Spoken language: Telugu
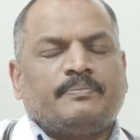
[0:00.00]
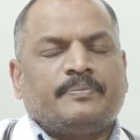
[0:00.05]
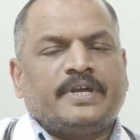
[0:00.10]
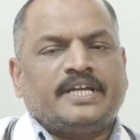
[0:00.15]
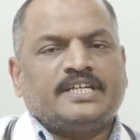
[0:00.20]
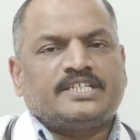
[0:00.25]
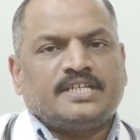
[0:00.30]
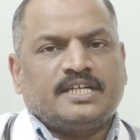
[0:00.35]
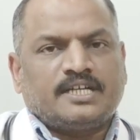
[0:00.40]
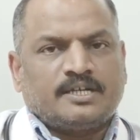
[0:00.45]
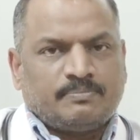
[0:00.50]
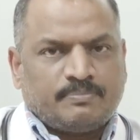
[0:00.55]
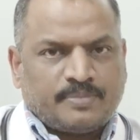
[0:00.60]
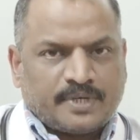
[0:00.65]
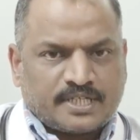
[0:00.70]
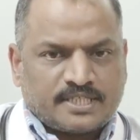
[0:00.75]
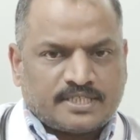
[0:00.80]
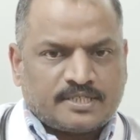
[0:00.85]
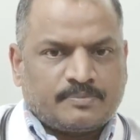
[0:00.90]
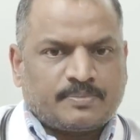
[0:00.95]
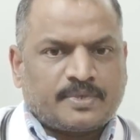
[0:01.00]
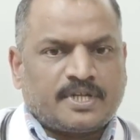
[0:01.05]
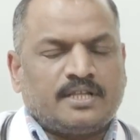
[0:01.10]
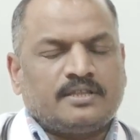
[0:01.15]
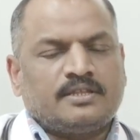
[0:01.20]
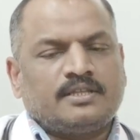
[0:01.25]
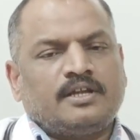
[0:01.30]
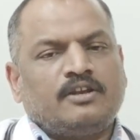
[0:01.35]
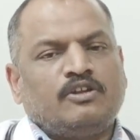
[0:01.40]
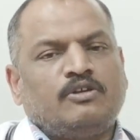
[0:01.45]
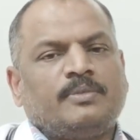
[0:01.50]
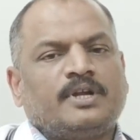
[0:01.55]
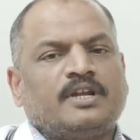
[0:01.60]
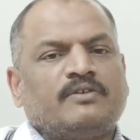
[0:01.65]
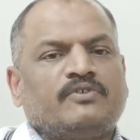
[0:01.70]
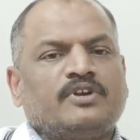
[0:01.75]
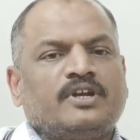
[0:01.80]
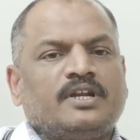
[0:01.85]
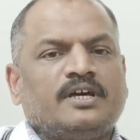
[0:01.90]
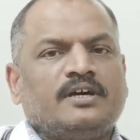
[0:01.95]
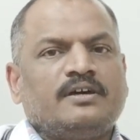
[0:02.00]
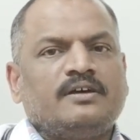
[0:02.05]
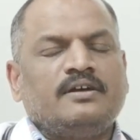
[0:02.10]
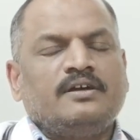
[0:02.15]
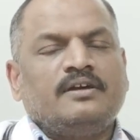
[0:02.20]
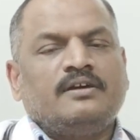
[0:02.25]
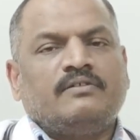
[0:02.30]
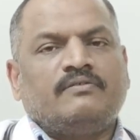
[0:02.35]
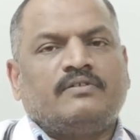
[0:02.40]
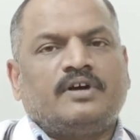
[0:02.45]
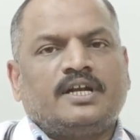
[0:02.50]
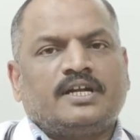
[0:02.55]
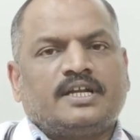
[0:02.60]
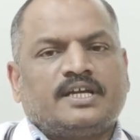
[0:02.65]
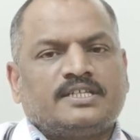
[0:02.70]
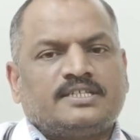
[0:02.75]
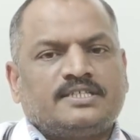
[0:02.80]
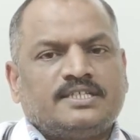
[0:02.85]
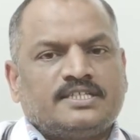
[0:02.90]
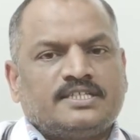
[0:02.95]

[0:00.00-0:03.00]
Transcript: పేషెంట్ పరిసర ప్రాంతాల్లో మనం ఉన్న వాళ్ళు టచ్